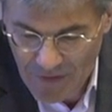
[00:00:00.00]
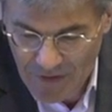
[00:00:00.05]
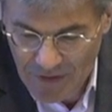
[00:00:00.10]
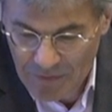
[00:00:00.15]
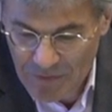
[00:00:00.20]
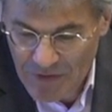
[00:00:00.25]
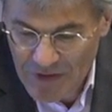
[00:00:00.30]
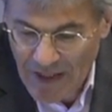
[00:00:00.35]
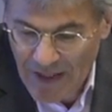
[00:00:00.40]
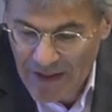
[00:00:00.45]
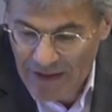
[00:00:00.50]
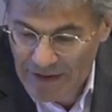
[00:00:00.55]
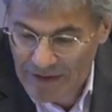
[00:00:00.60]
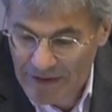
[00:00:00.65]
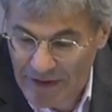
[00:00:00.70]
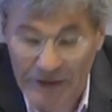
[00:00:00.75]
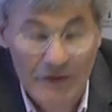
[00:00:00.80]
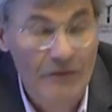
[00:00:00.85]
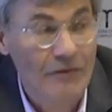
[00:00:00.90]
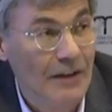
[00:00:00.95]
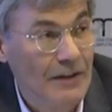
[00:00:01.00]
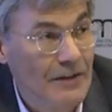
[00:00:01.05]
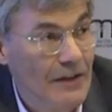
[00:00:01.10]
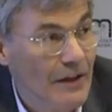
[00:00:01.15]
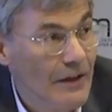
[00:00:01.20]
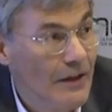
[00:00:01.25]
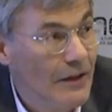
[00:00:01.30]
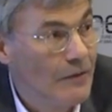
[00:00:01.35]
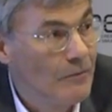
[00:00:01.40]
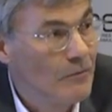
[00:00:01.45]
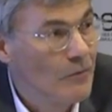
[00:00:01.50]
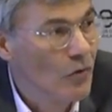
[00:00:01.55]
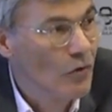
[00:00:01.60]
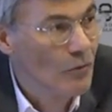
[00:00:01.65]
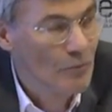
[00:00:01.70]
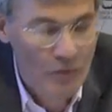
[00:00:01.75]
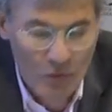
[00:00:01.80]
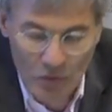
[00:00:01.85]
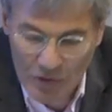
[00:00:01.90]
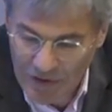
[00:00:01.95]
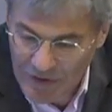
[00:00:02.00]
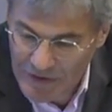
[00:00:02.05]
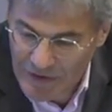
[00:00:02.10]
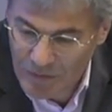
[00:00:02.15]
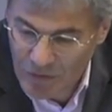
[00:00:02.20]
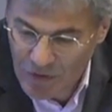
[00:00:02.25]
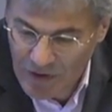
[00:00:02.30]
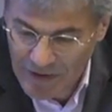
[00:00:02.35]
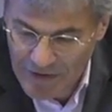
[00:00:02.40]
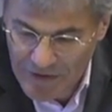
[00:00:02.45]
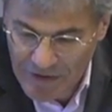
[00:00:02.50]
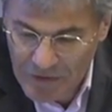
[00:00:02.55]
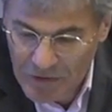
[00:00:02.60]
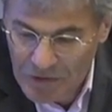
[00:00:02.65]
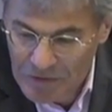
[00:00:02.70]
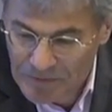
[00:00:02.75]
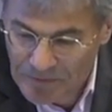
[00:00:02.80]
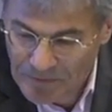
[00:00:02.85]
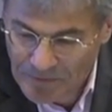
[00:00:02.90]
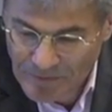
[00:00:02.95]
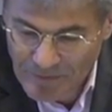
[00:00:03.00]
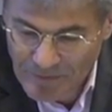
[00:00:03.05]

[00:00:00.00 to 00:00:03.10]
im Zeichen etwa der Computersimulation.